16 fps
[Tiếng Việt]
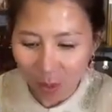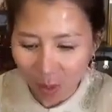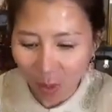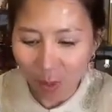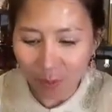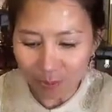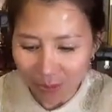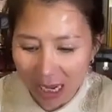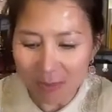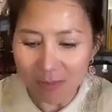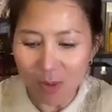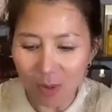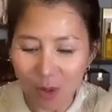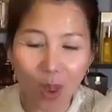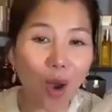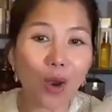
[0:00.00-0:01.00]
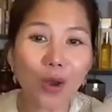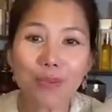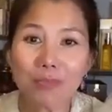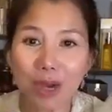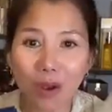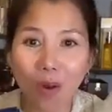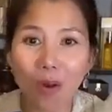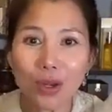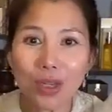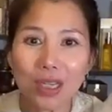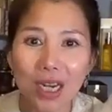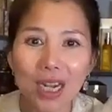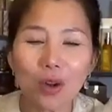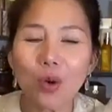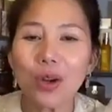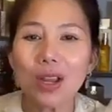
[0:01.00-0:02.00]
một hộp tặng một lõi mà
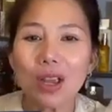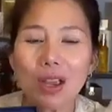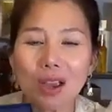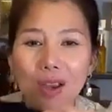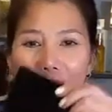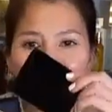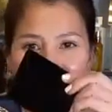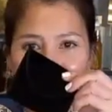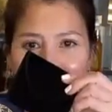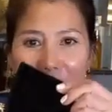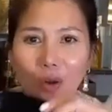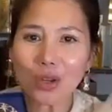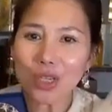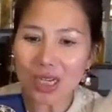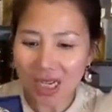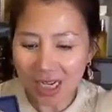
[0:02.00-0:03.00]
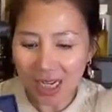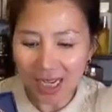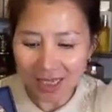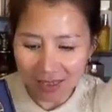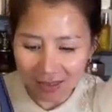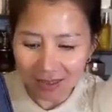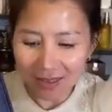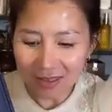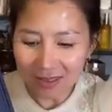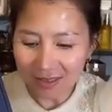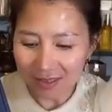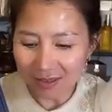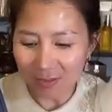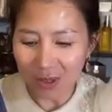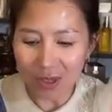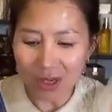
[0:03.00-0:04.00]
có như thế này luôn còn có như thế này
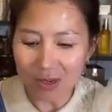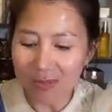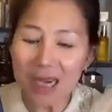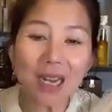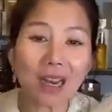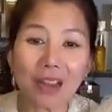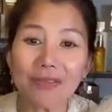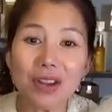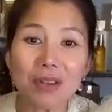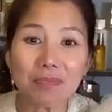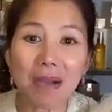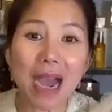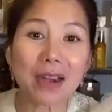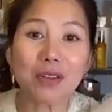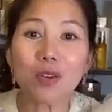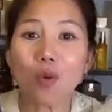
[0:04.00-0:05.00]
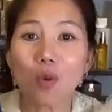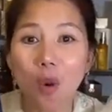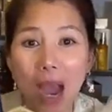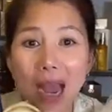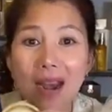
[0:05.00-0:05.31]
nữa mọi người biết là cái phiên bản nó